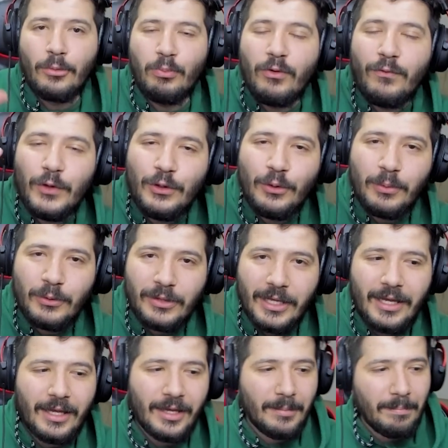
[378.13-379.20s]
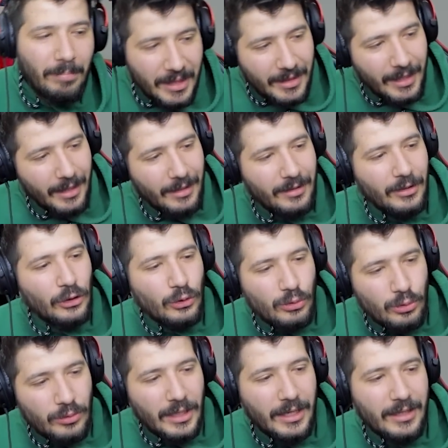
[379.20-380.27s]
Bu video burada biter.
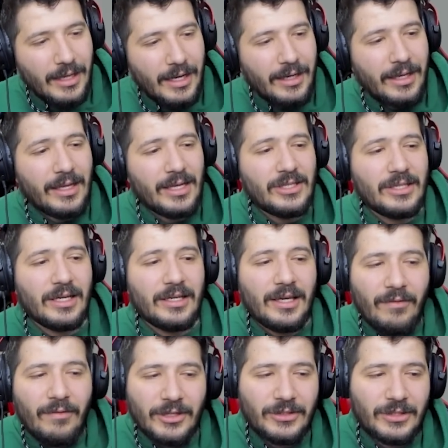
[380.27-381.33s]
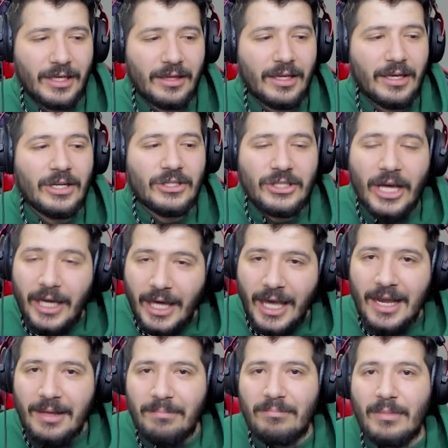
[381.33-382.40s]
Şunları da arkadaşlar yavaştan
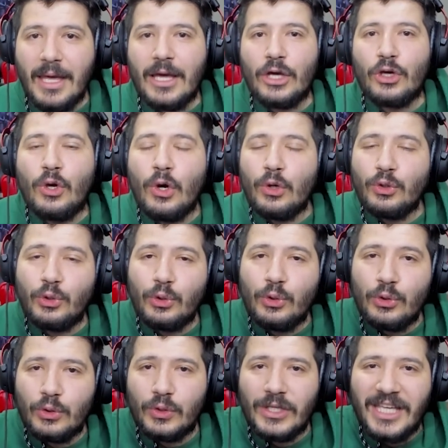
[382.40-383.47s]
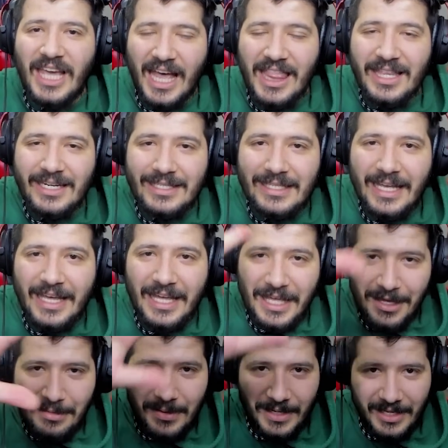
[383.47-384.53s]
çekelim. Görüşürüz. Kendinize
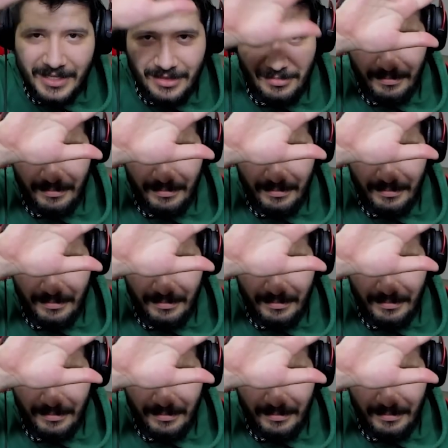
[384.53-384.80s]
iyi bakın.